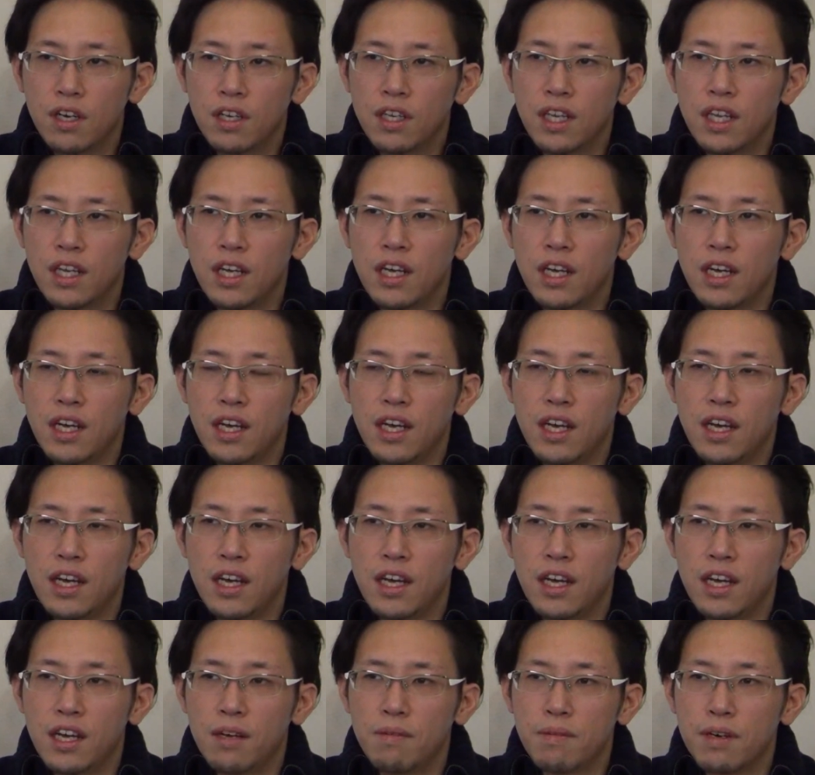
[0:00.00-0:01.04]

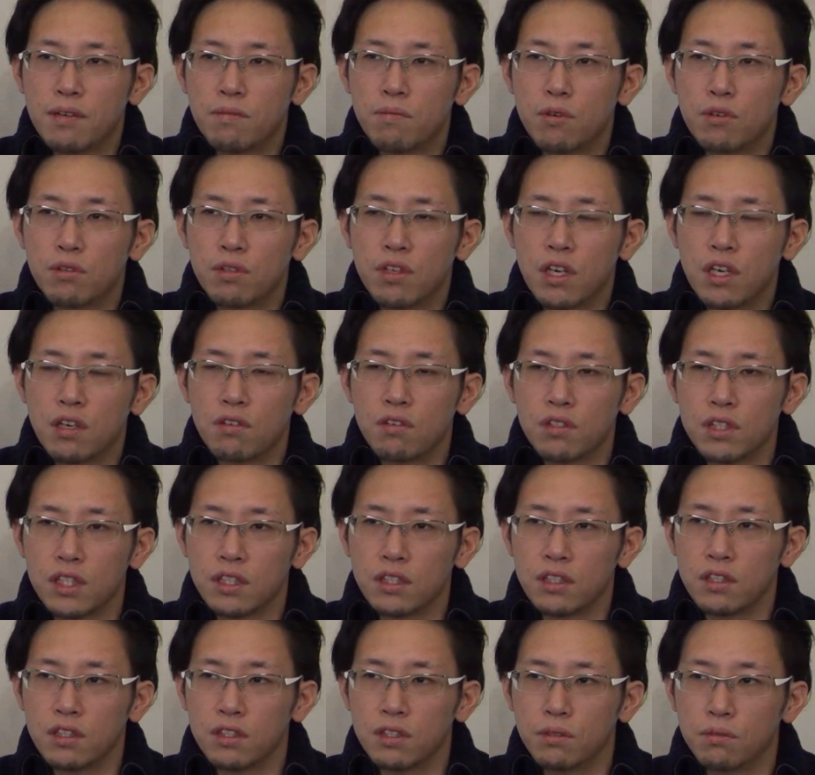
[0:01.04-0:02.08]
で、まあ、もう復縁工
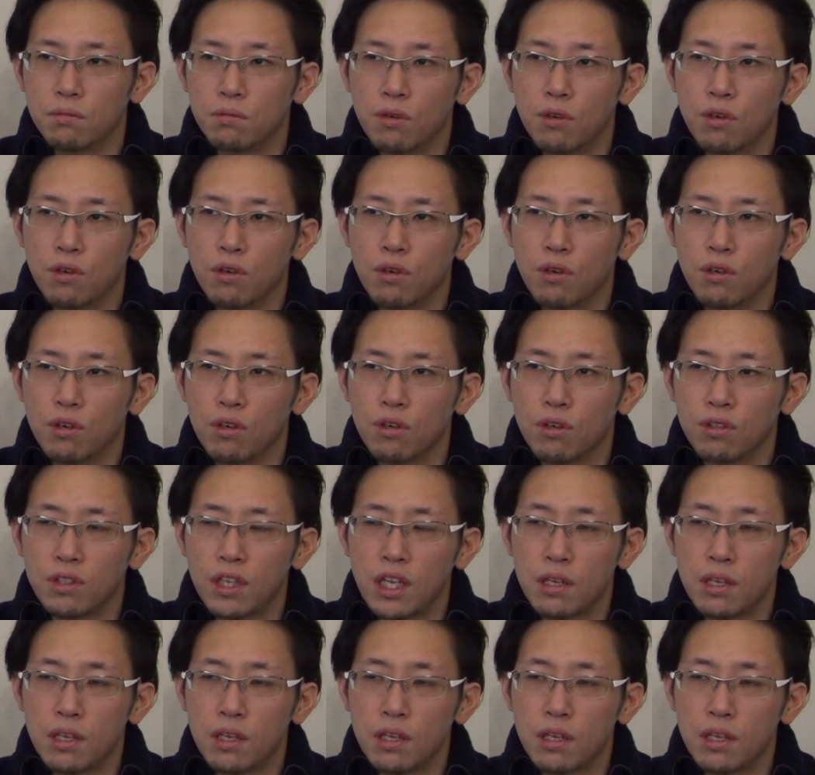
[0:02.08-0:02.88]
作も